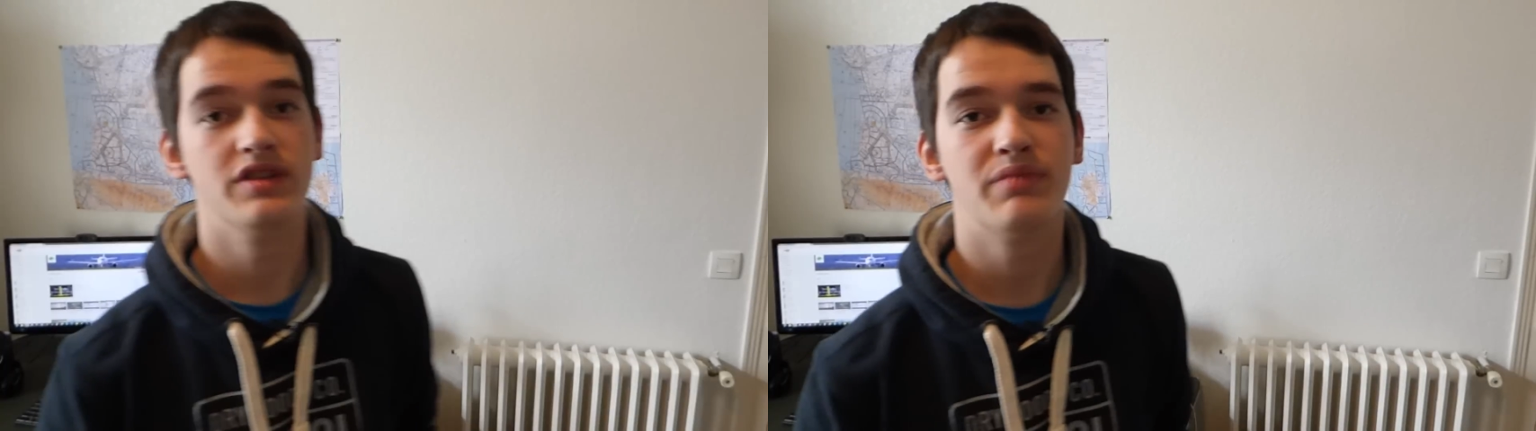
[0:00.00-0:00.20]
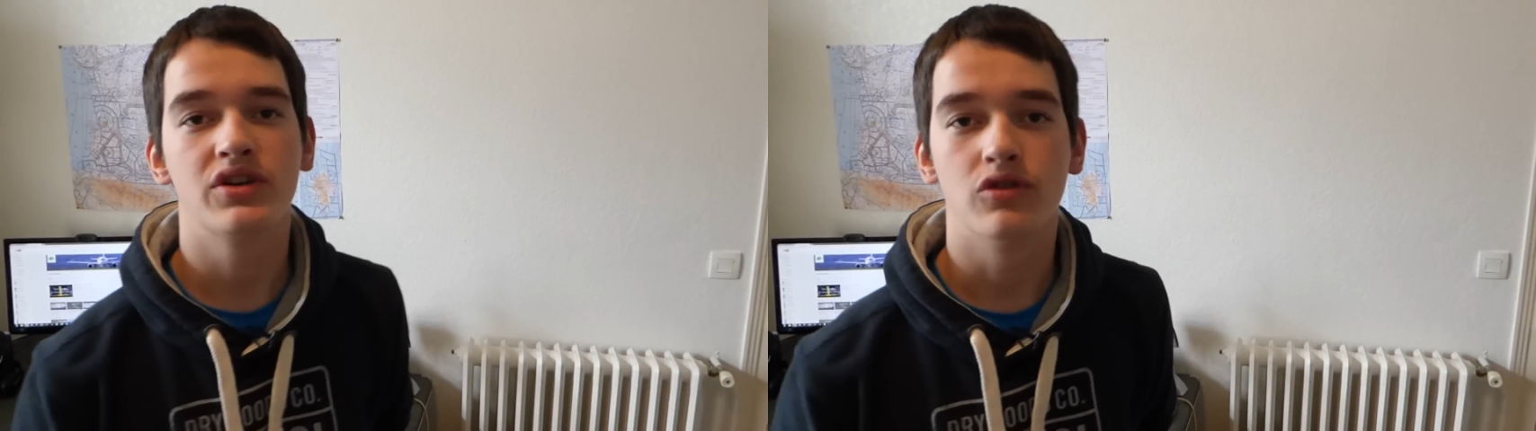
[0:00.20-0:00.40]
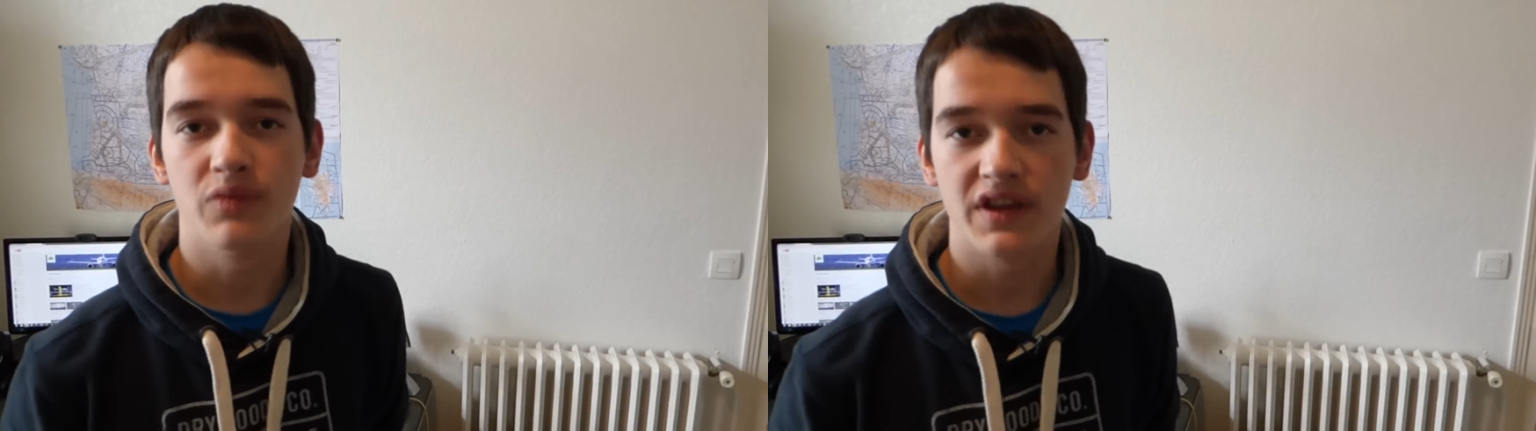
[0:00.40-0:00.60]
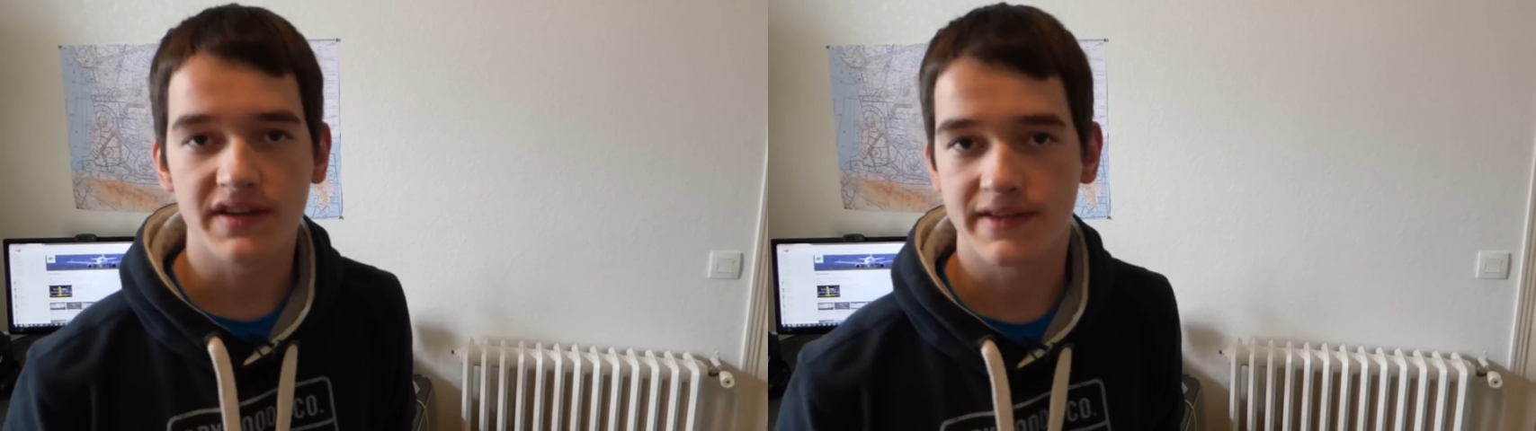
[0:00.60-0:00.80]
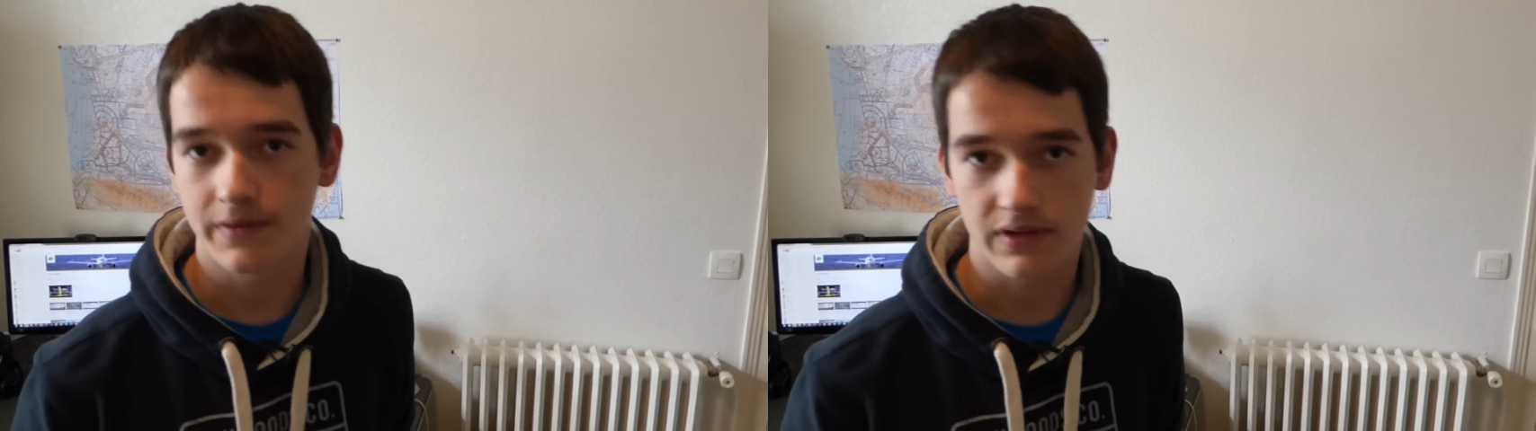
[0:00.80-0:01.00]
ne dis pas que le
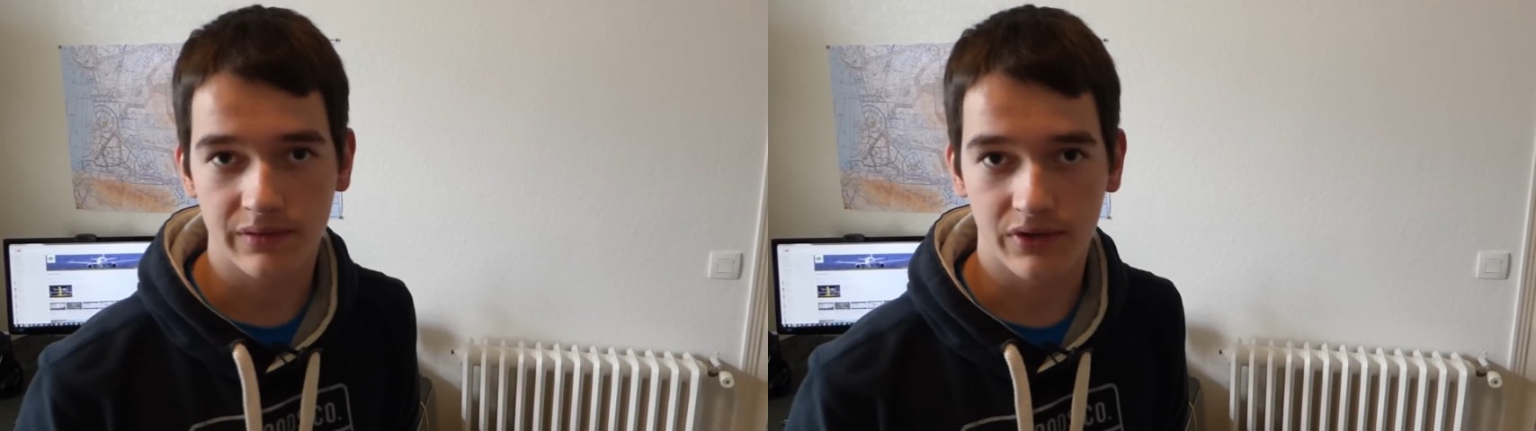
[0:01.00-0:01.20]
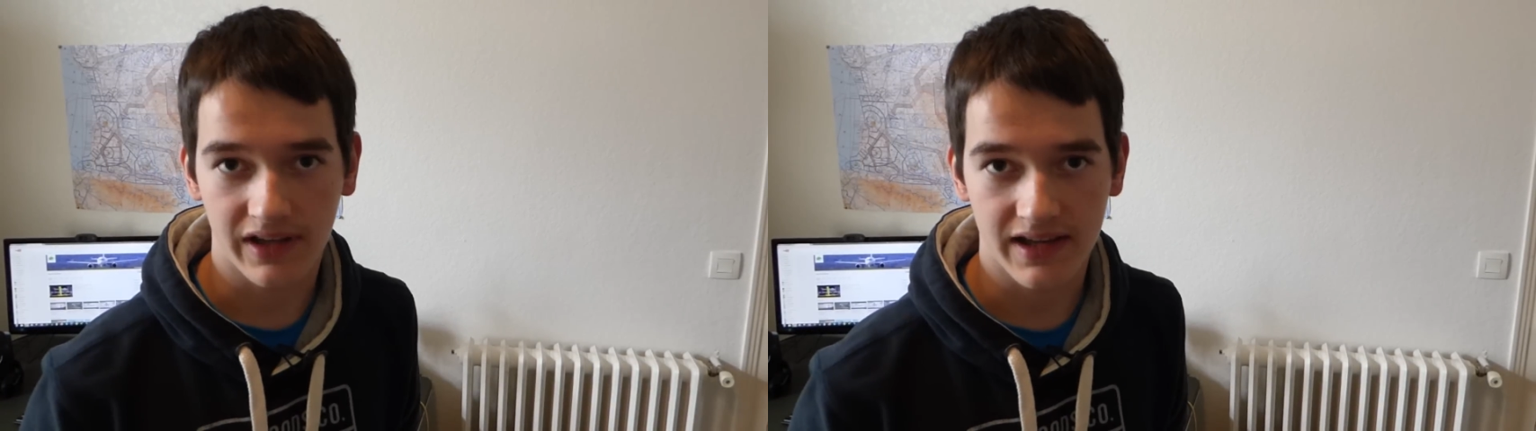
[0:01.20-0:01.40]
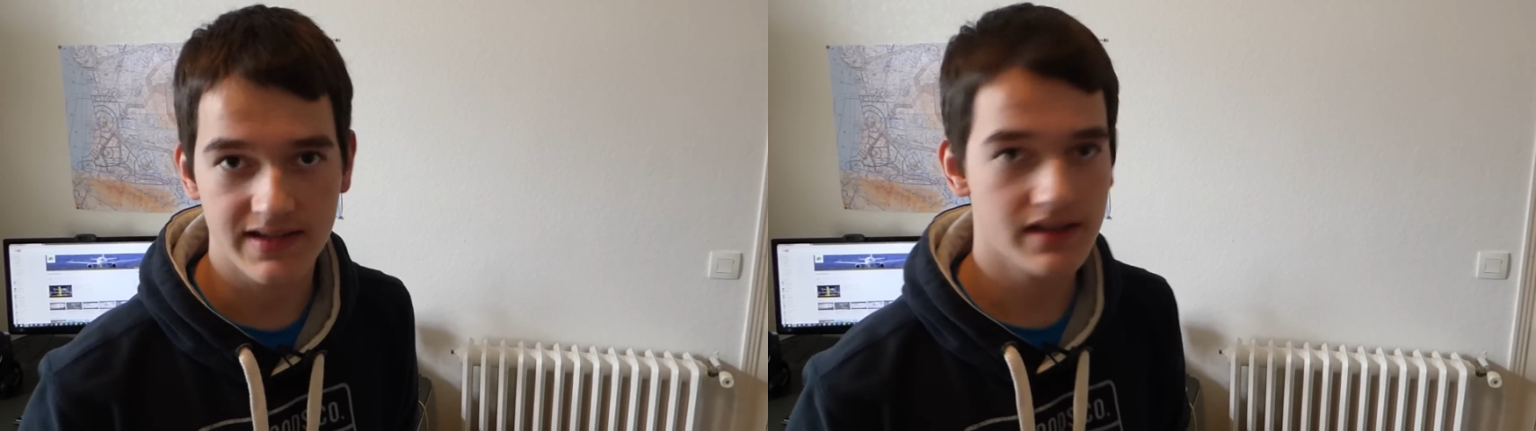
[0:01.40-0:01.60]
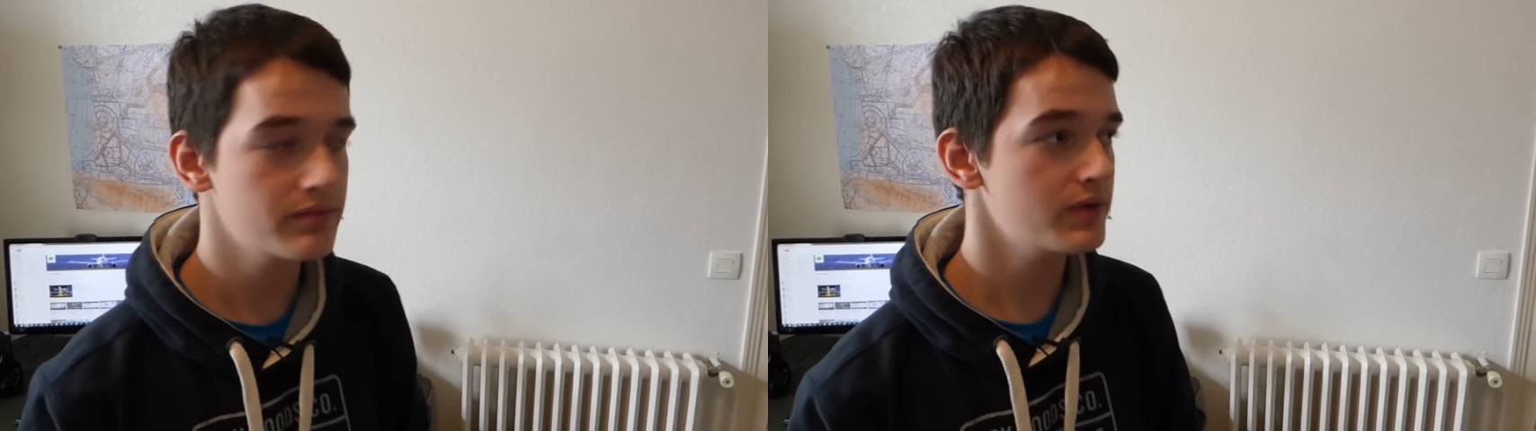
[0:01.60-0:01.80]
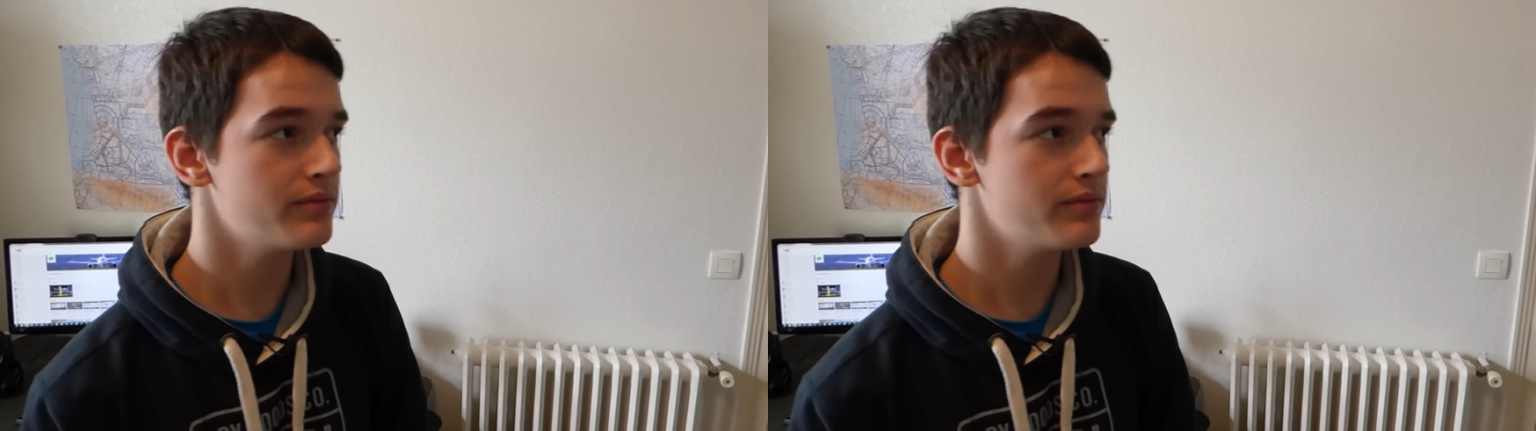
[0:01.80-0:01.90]
BIA c'est forcément très simple,